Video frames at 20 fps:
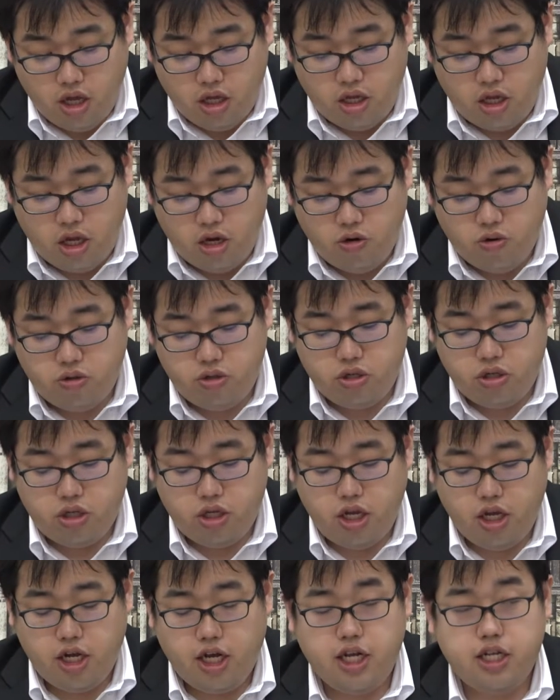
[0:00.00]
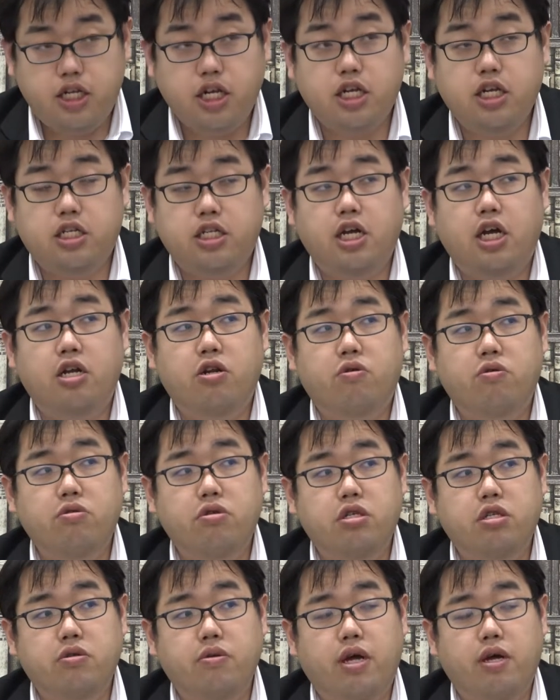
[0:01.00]
で、論述に関してですが、論
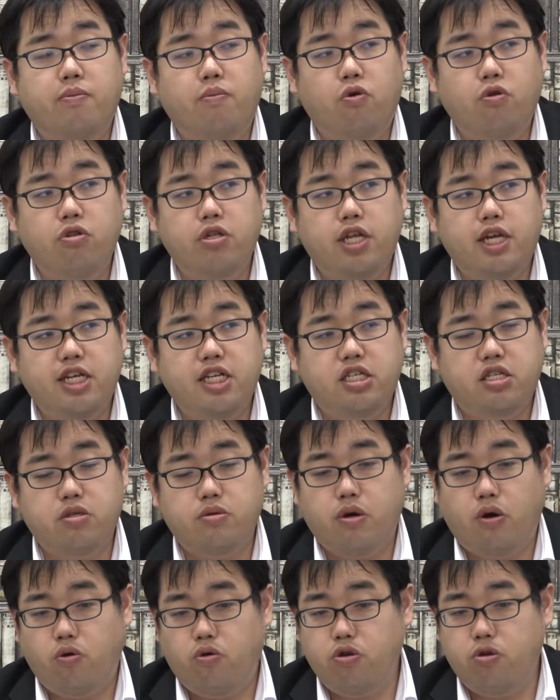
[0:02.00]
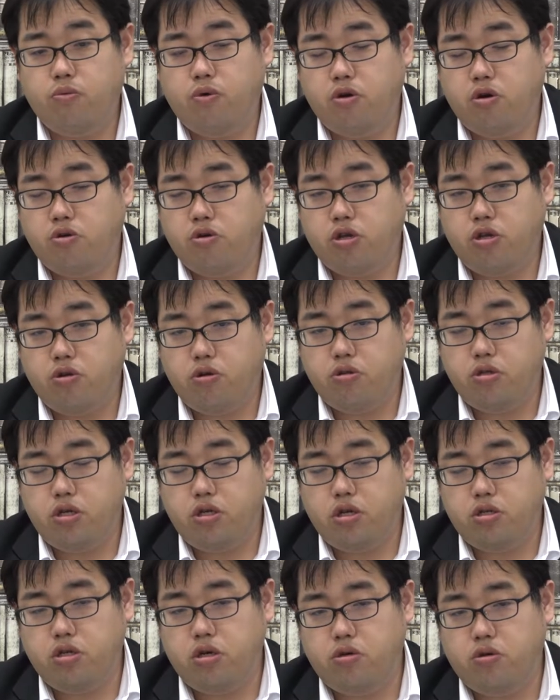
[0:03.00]
述は問題数は多いものの、一つ
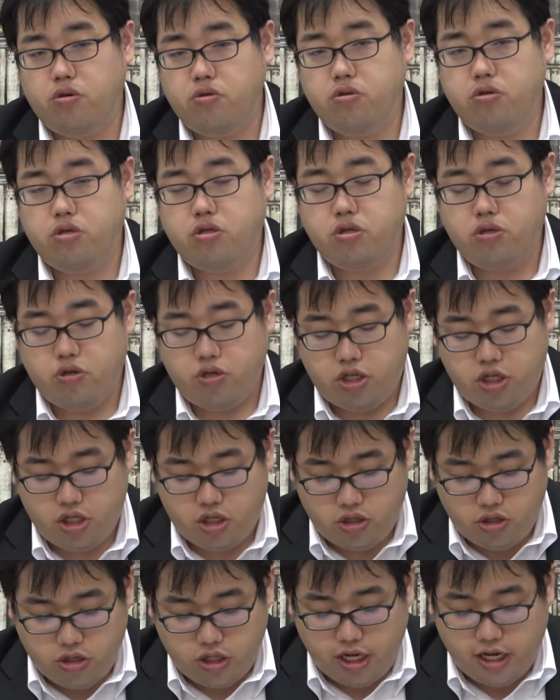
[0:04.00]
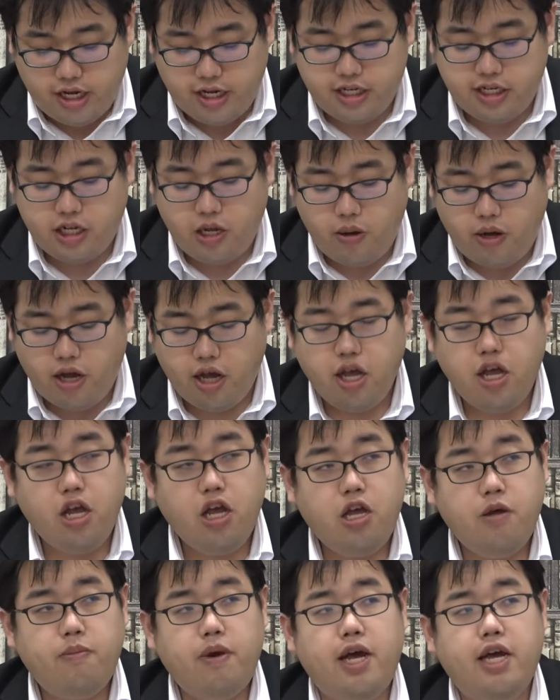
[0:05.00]
一つの論述の字数に関しては、
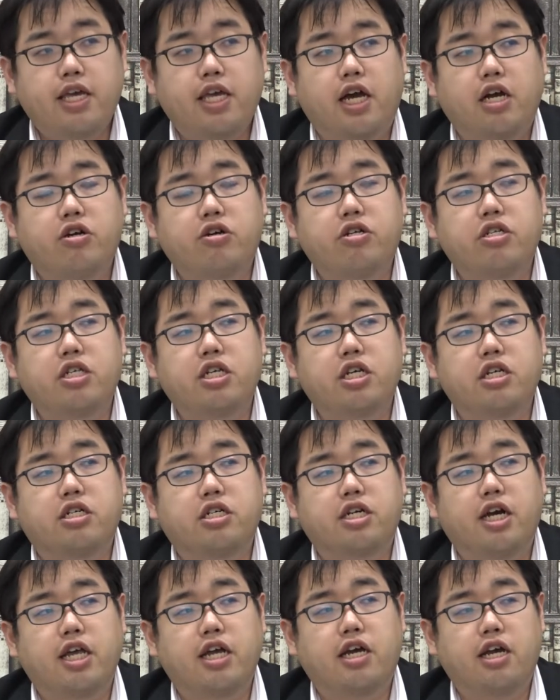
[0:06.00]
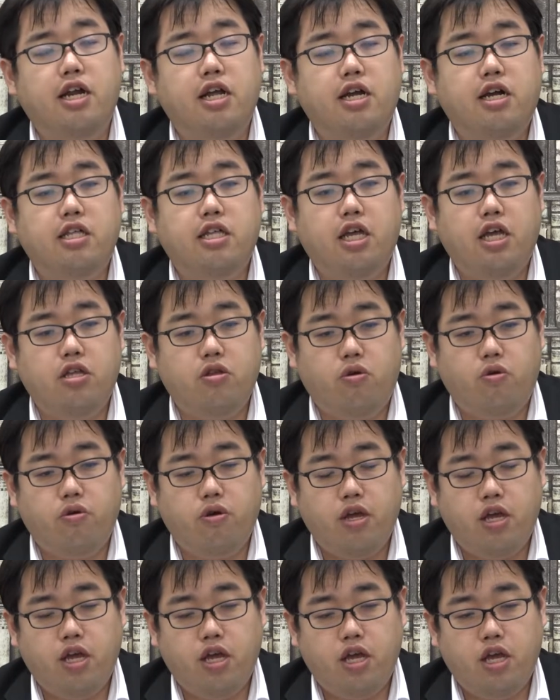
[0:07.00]
まあ、ひゃく字いくかいかないか程度、
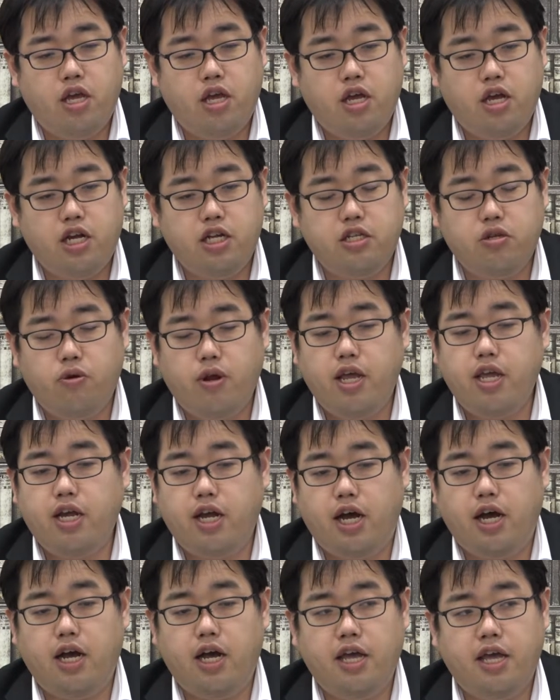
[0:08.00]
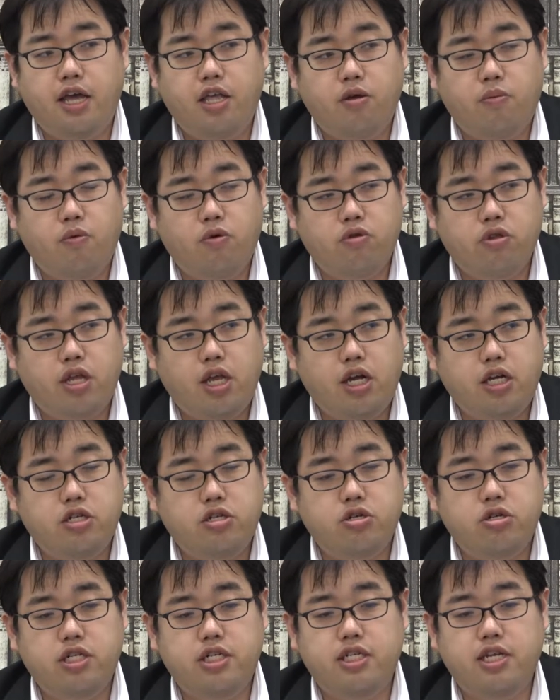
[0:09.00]
えー、かそれ以下の問題が
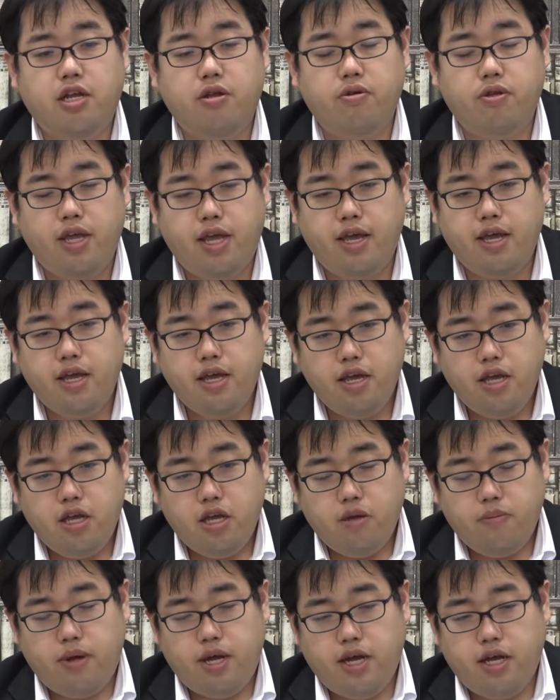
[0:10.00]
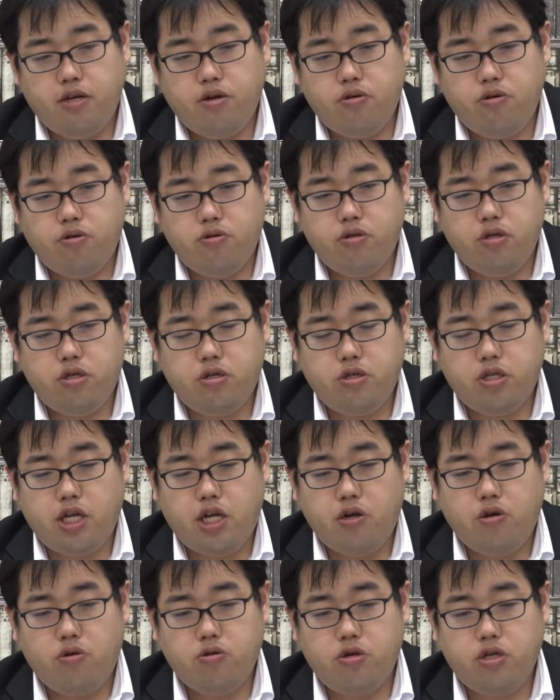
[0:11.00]
中心なので、まあ、あの論述の
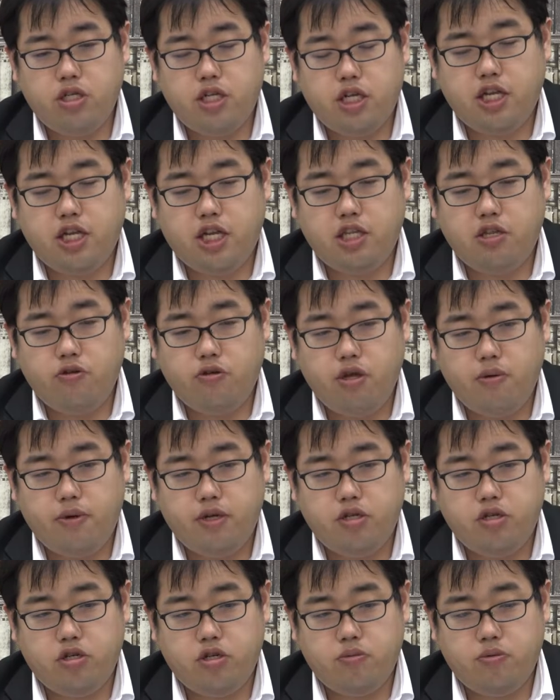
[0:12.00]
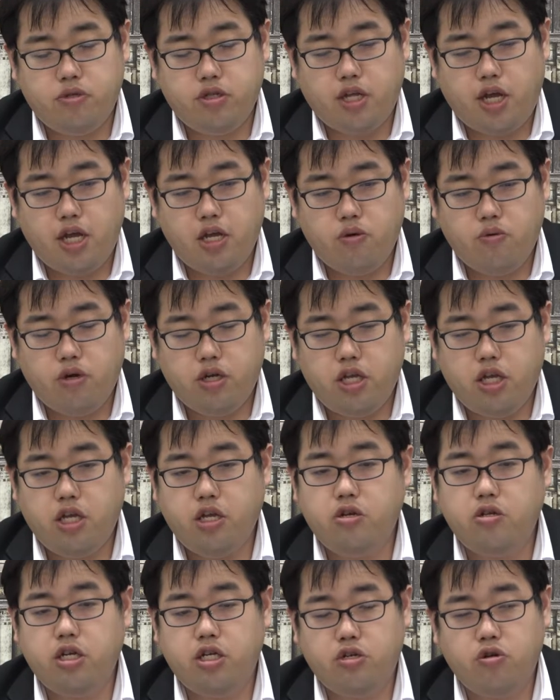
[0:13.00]
参考書いっやっておけば十分対応はで
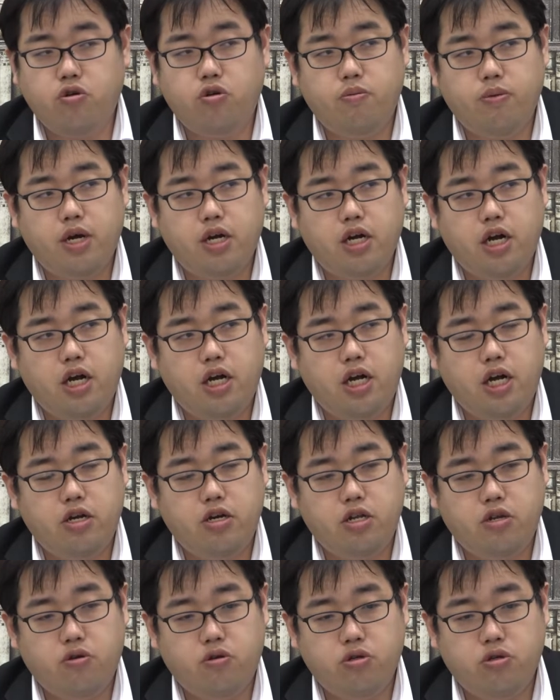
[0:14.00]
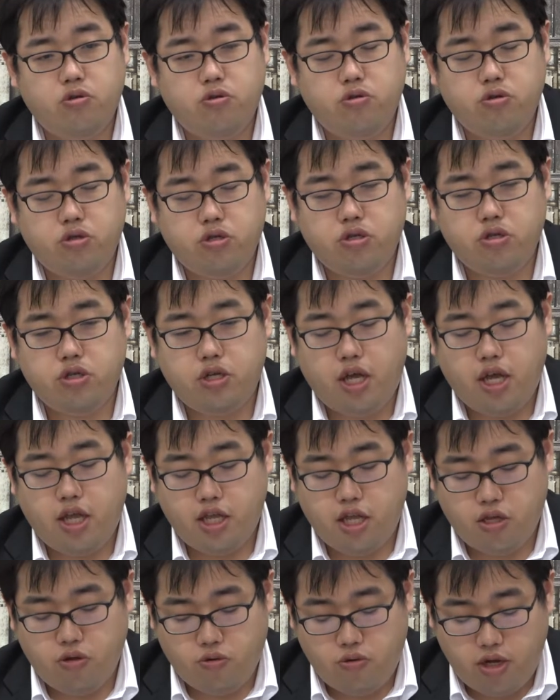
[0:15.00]
きるでしょう。まあ、考える日本史論述
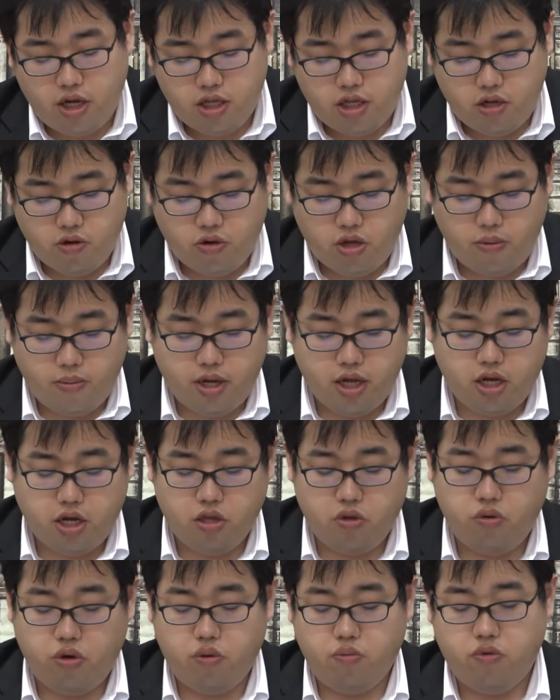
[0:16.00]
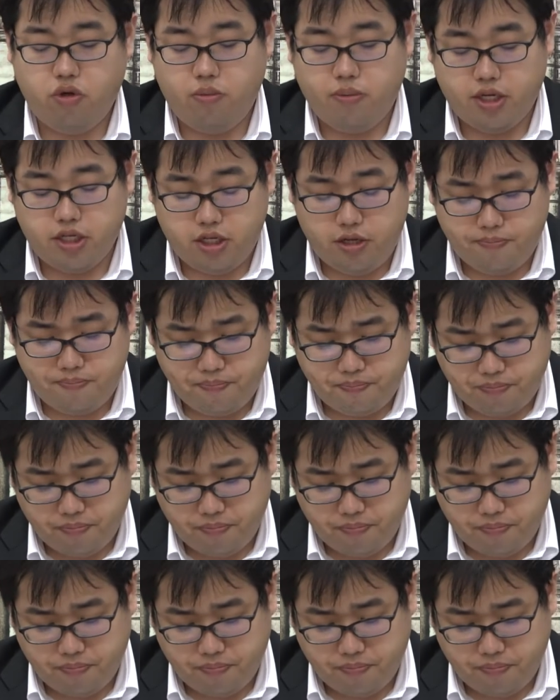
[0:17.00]
などをやっておけばいいかとは思います。